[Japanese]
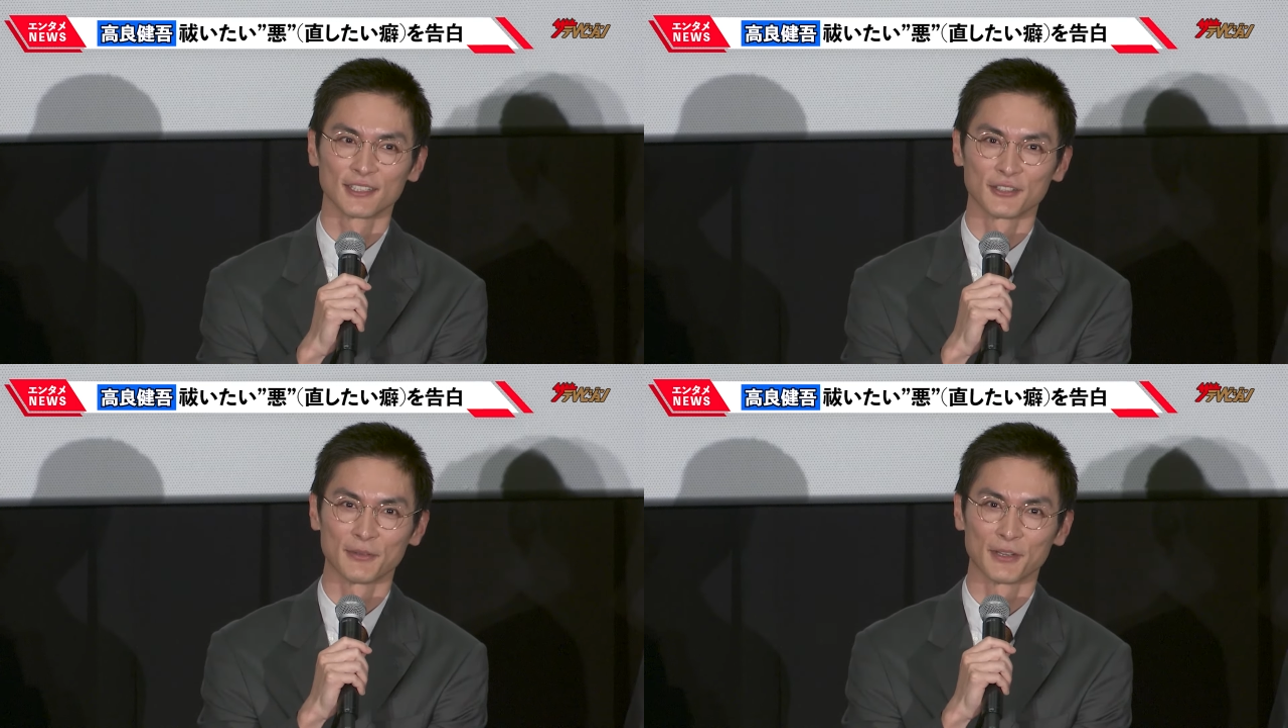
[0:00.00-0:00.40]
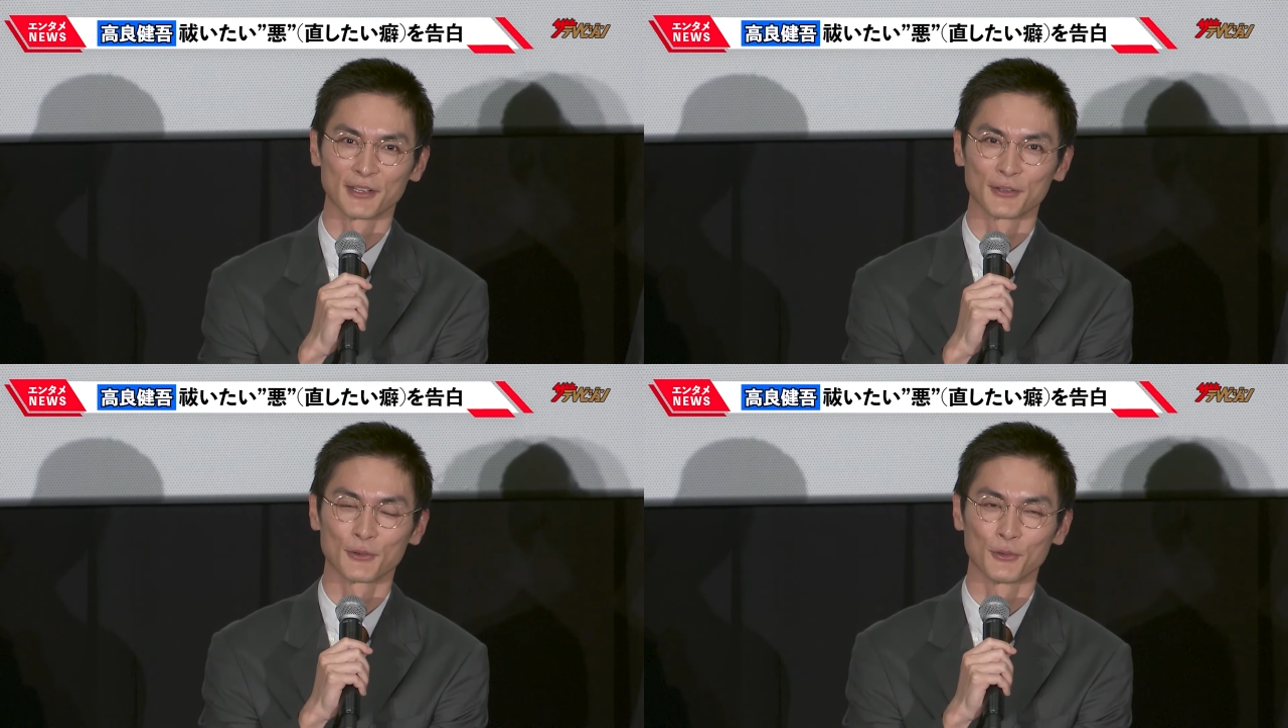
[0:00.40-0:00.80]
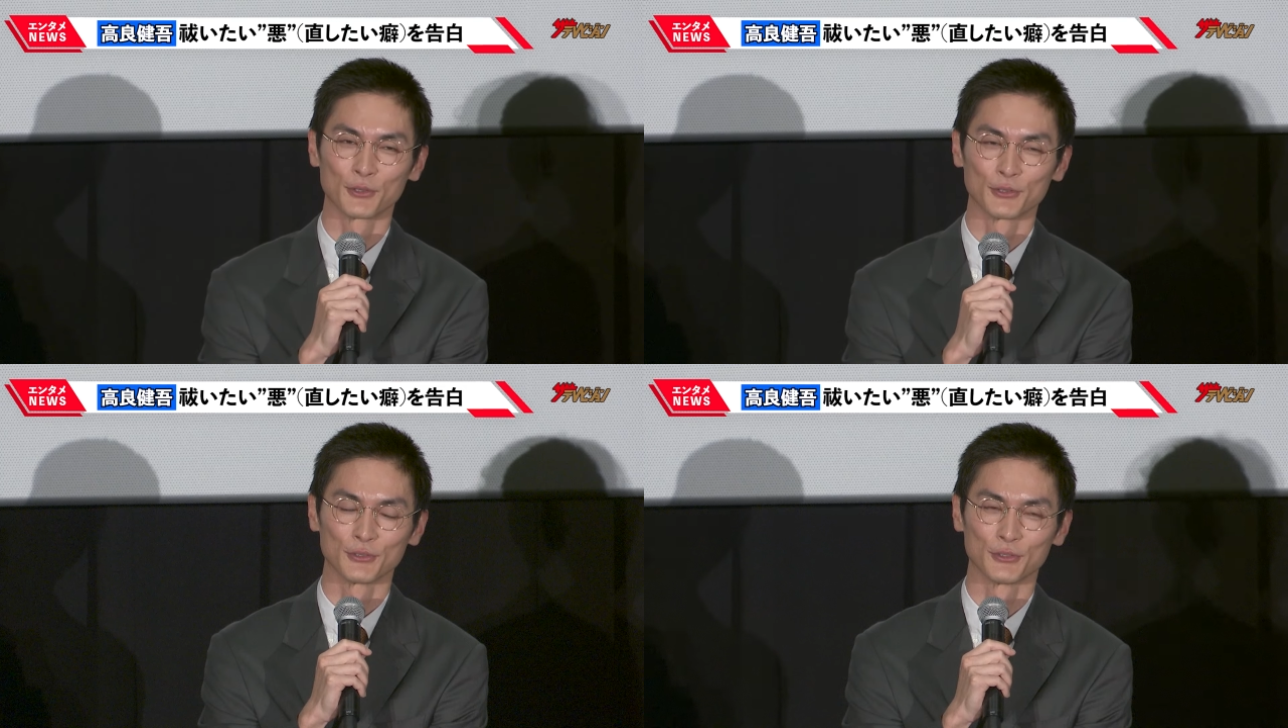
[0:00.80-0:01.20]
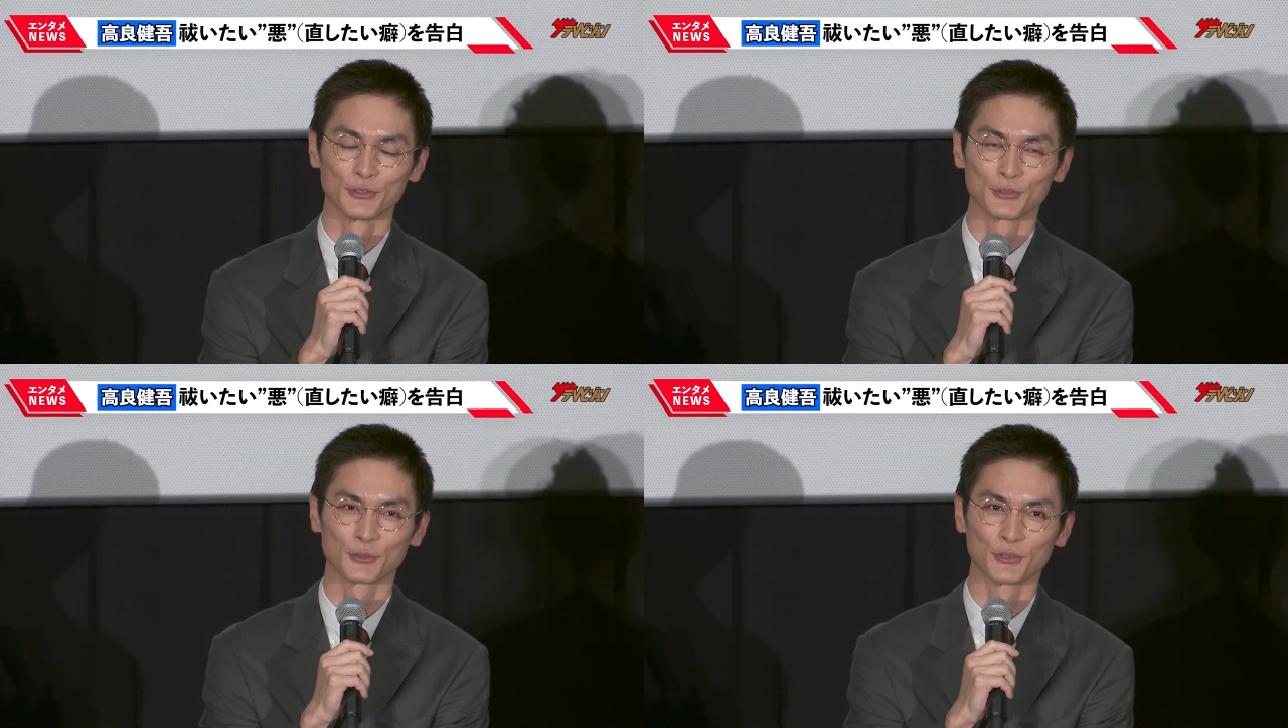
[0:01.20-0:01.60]
例えばこう
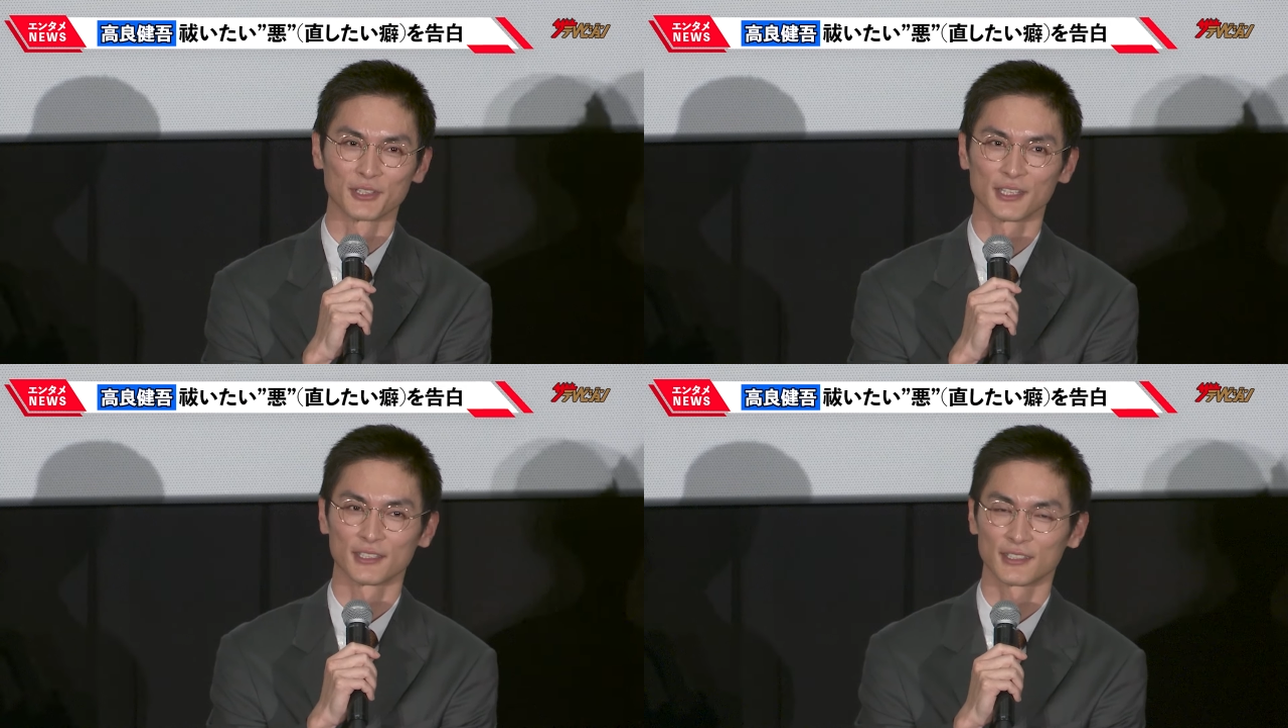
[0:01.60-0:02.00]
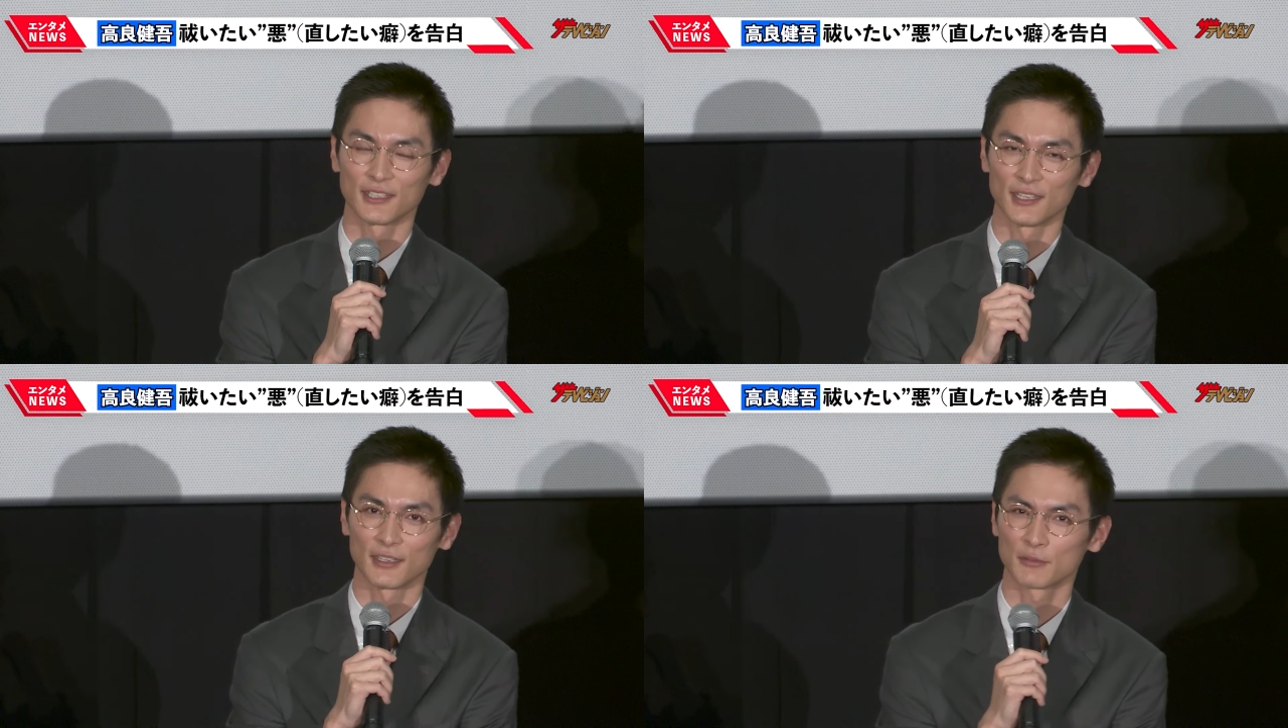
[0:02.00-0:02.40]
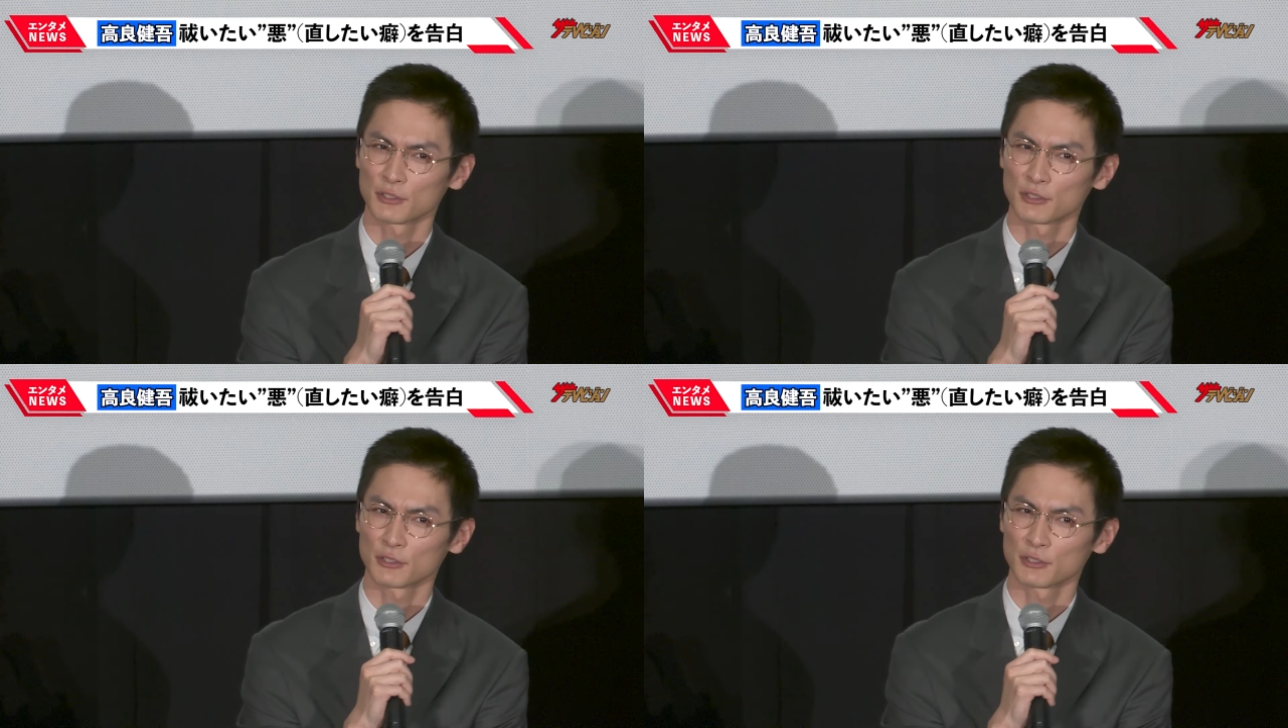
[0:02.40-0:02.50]
いうところに立ってて